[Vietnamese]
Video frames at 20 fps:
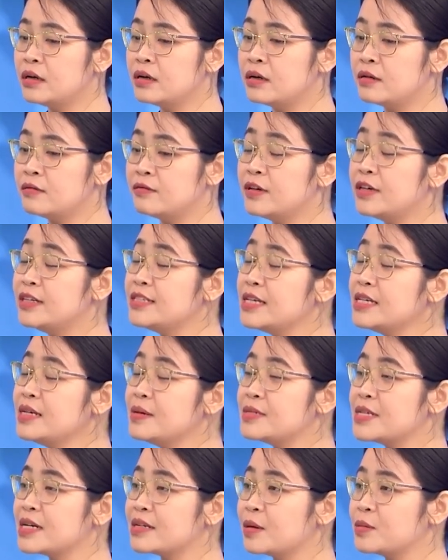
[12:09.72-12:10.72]
Ờ, với xét
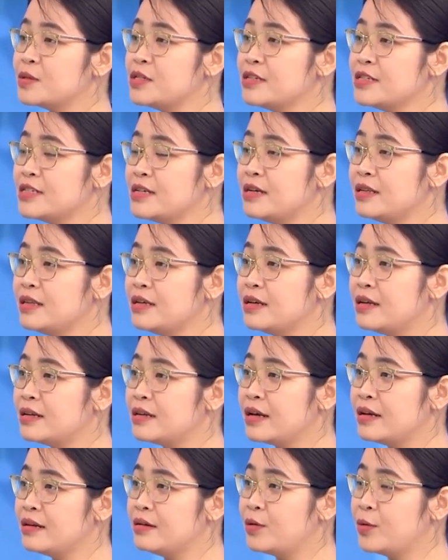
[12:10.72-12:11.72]
nghiệm sàng lọc trước sinh thì
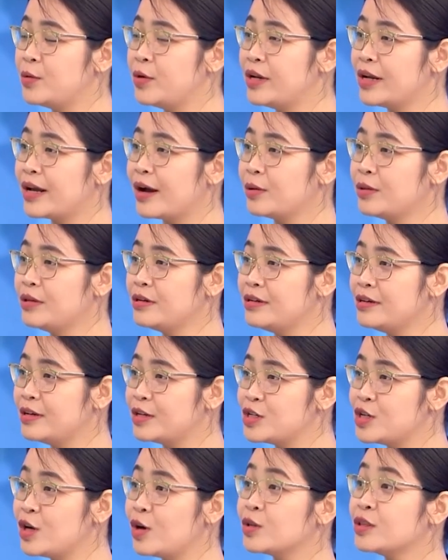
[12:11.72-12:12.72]
hiện nay được khuyến cáo thực
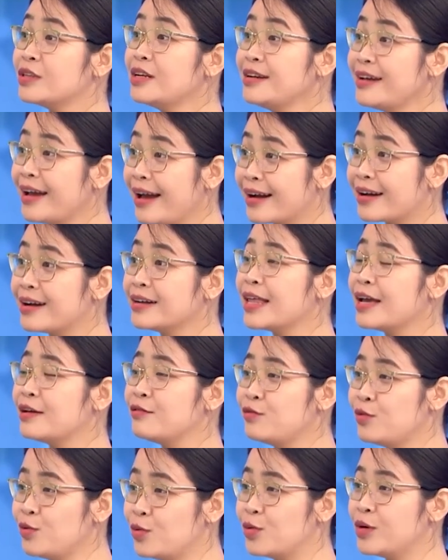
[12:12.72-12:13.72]
hiện cho tất cả các
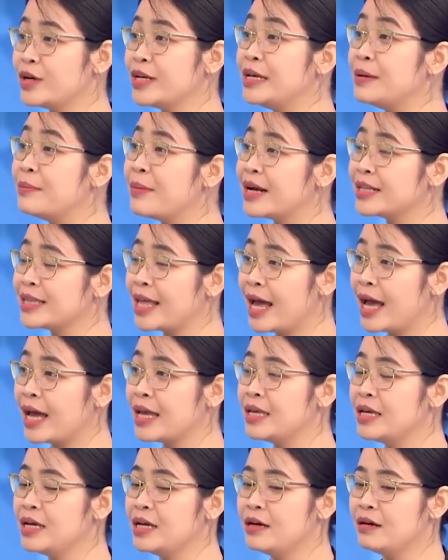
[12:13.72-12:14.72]
thai phụ khi mang
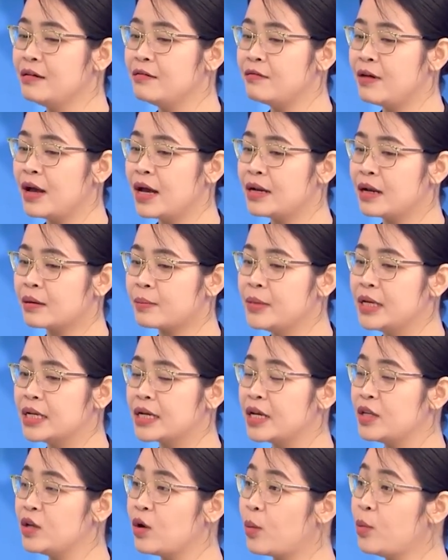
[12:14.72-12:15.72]
thai và đặc
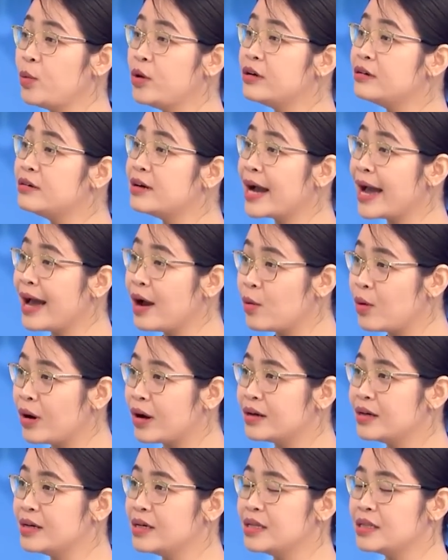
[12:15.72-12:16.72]
biệt cái nhóm nguy cơ cao
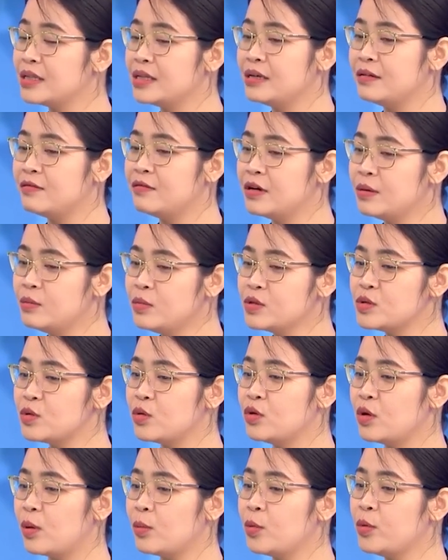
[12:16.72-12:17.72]
ạ. Thì với một
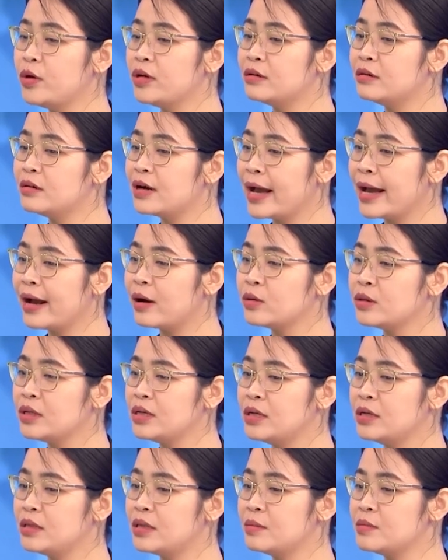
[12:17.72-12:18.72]
số nhóm nguy cơ cao
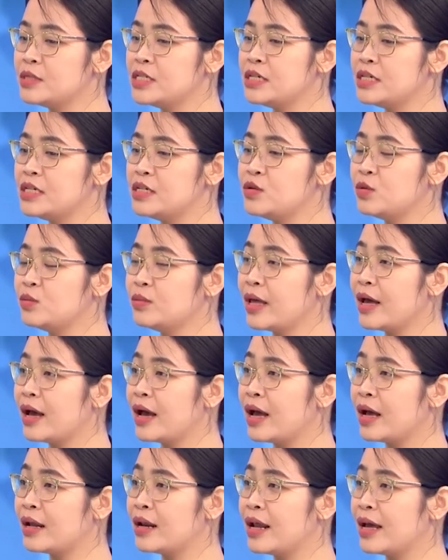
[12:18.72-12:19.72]
thì thậm chí chúng
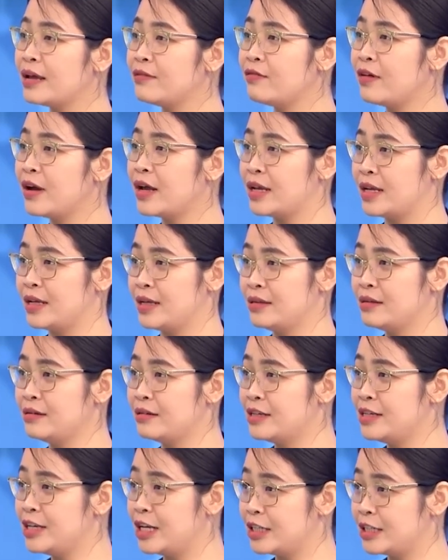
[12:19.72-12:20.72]
ta lại phải
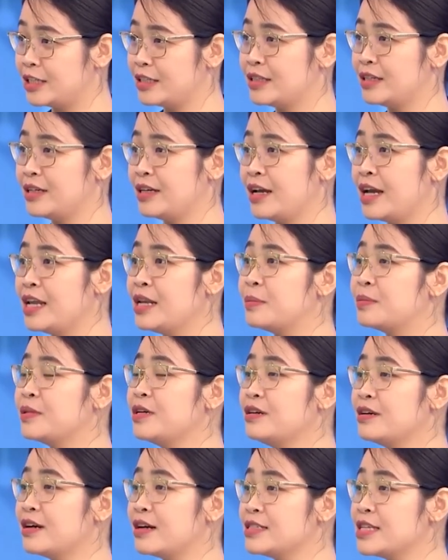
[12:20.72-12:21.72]
thực hiện ngay lập
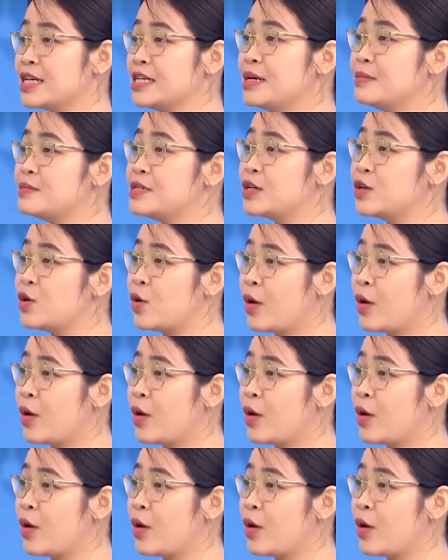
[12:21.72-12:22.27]
tức các xét nghiệm